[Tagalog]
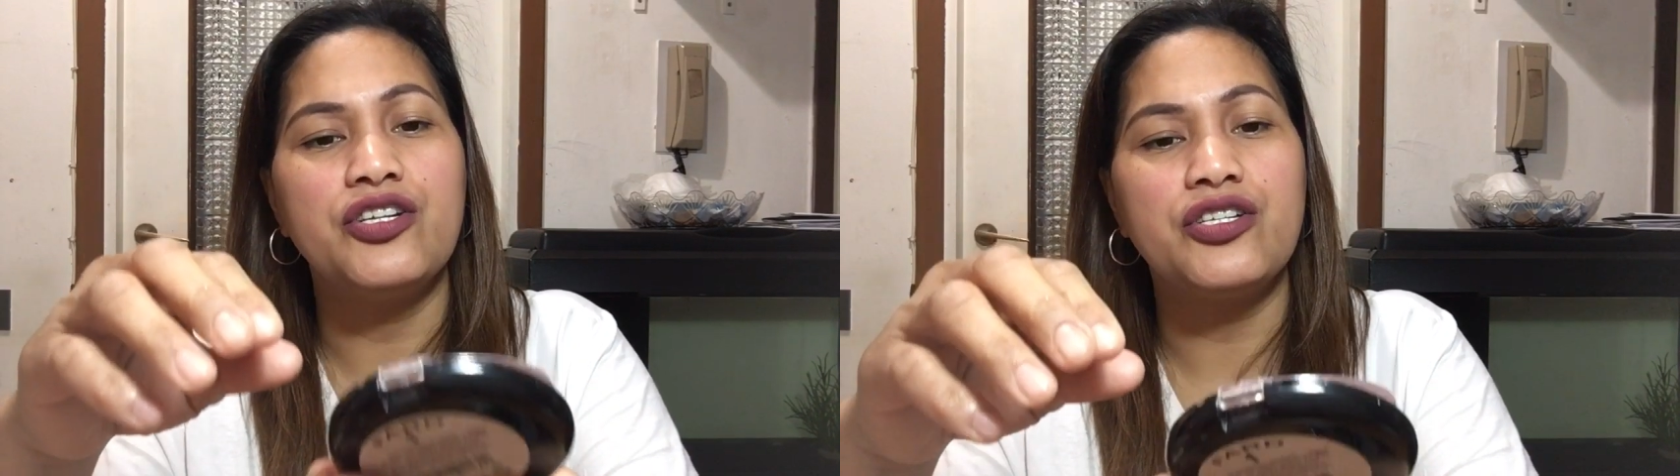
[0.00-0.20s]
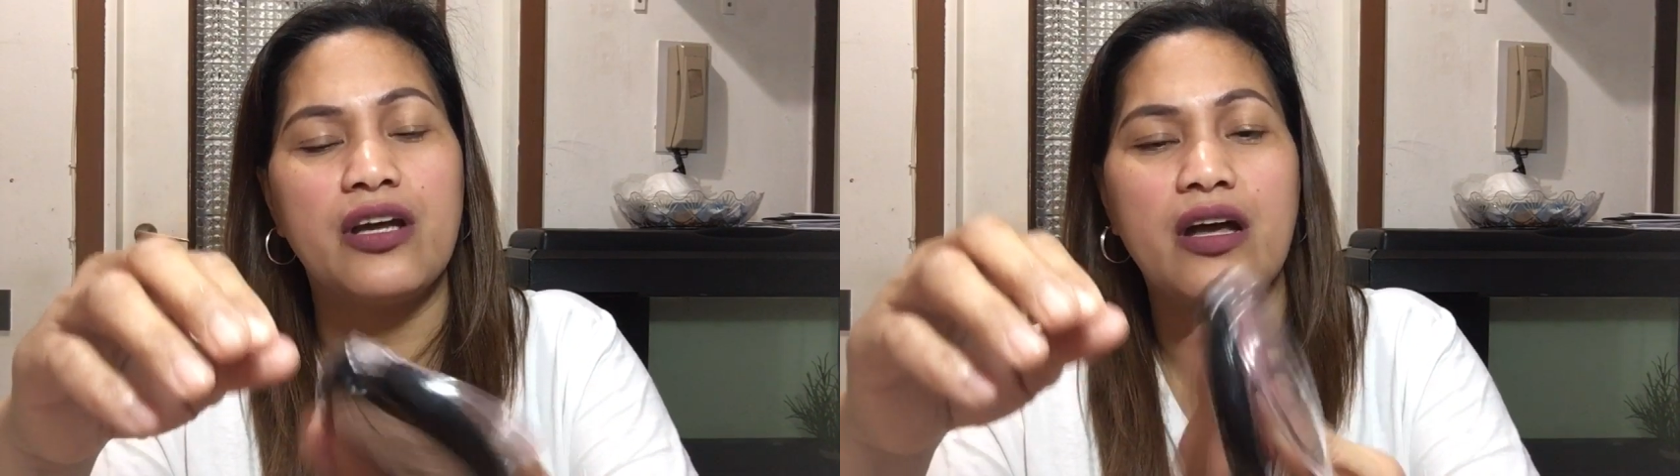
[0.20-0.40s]

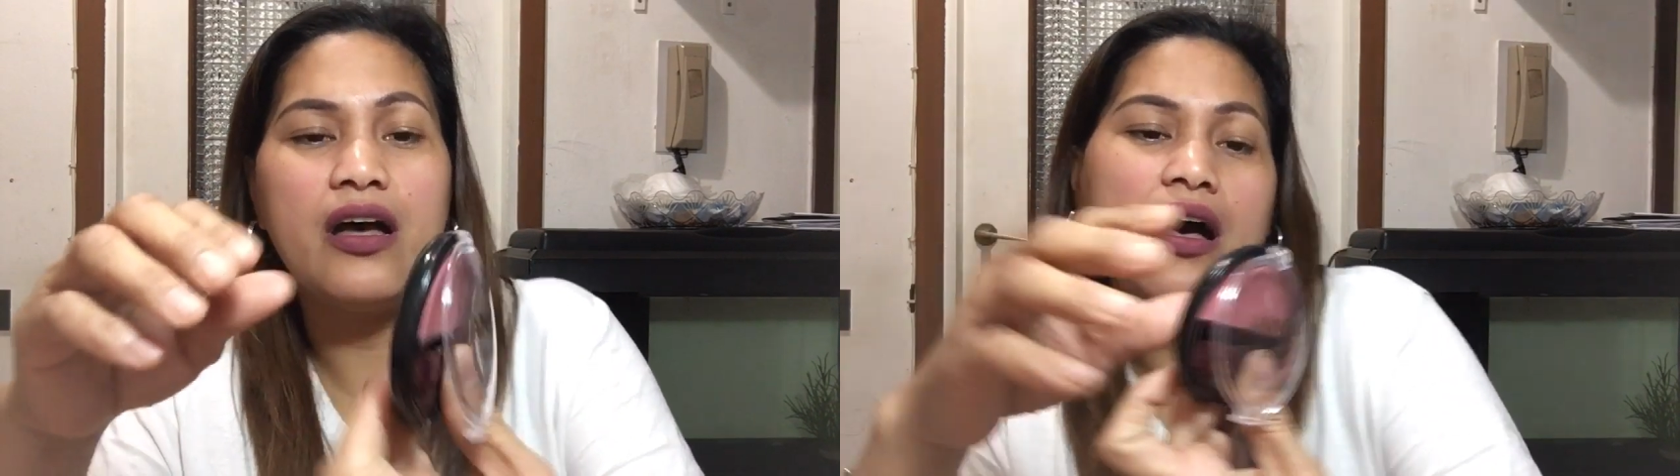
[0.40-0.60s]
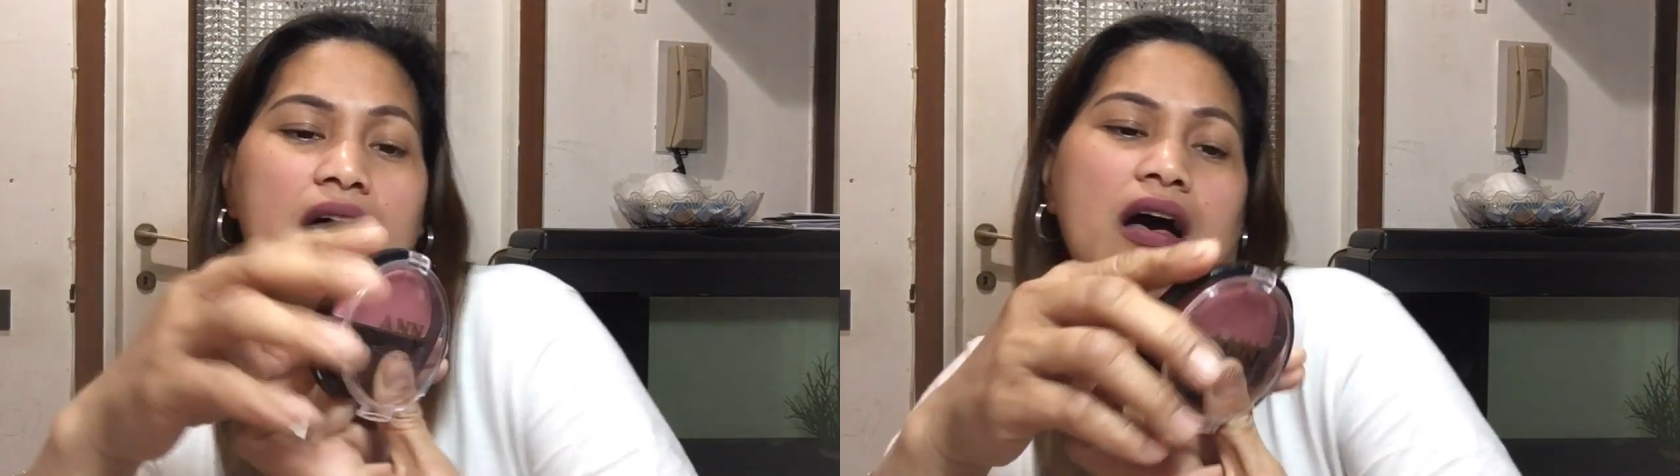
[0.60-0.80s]

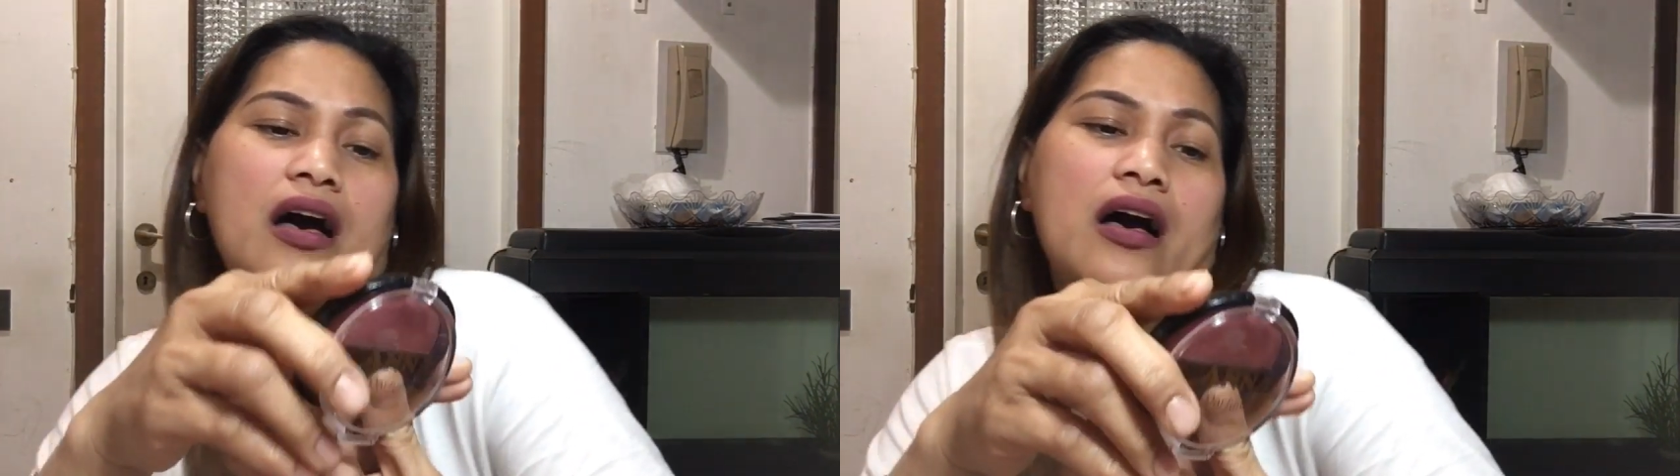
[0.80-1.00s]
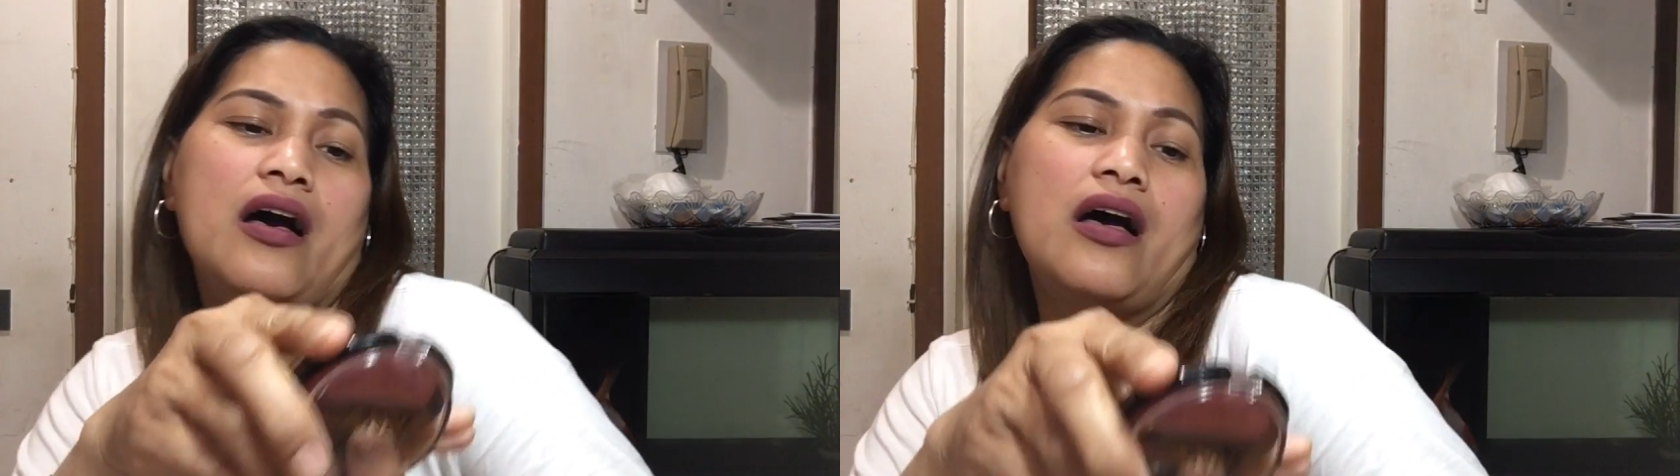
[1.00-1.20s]
Siya
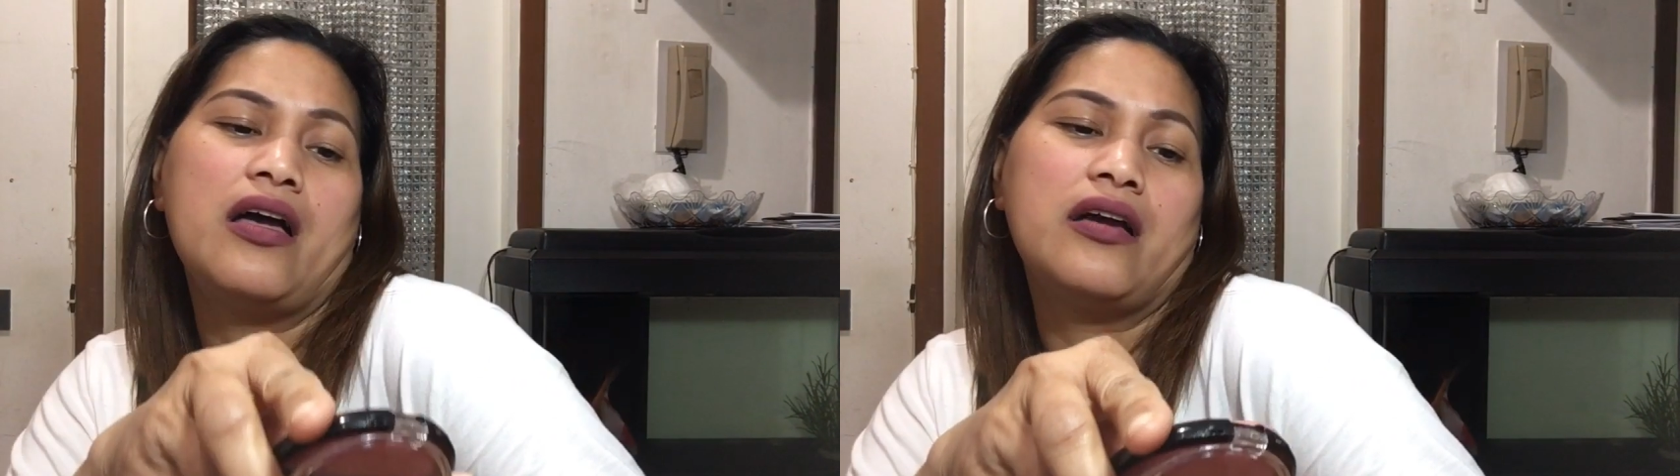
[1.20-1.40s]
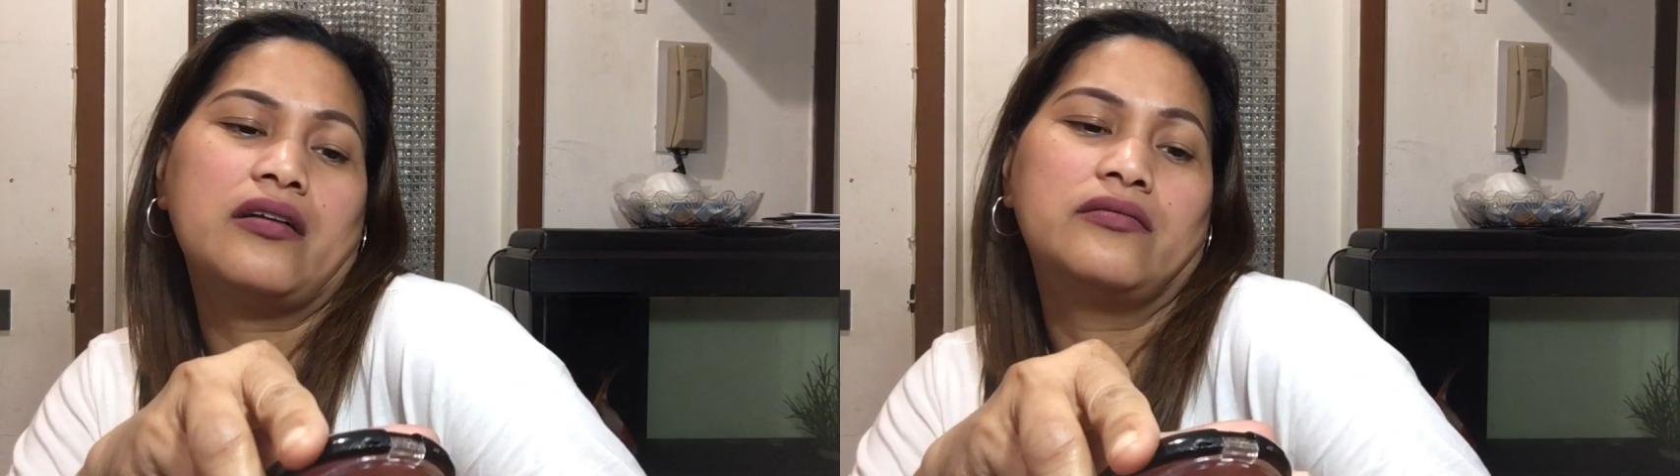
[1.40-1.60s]

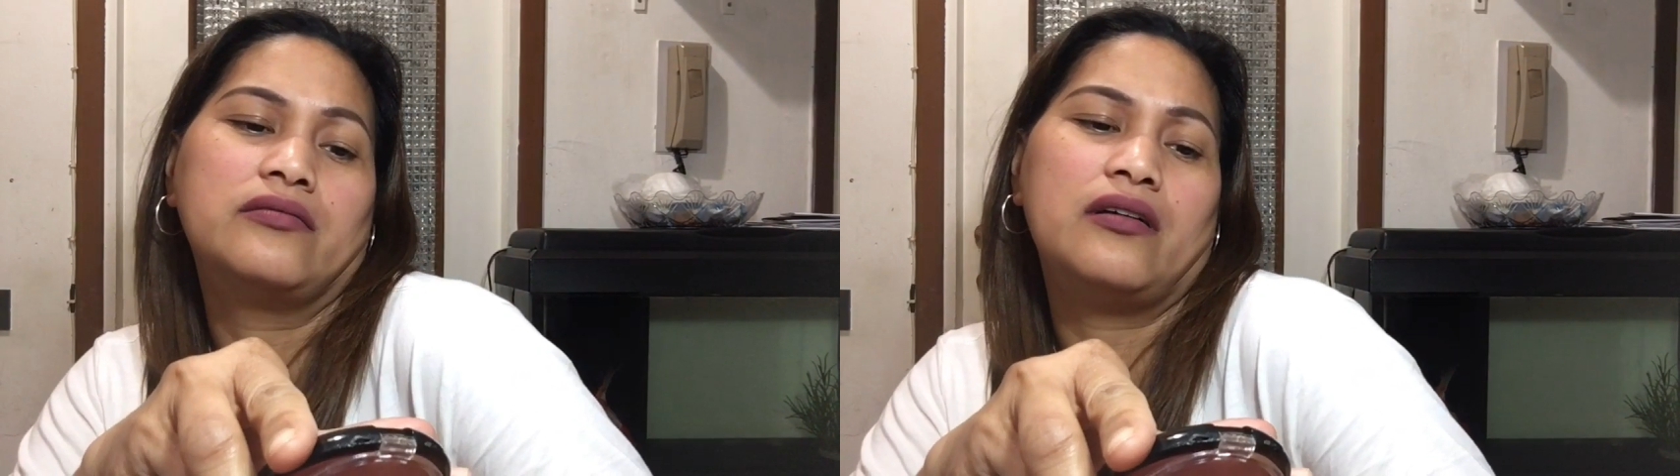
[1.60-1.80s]
ay,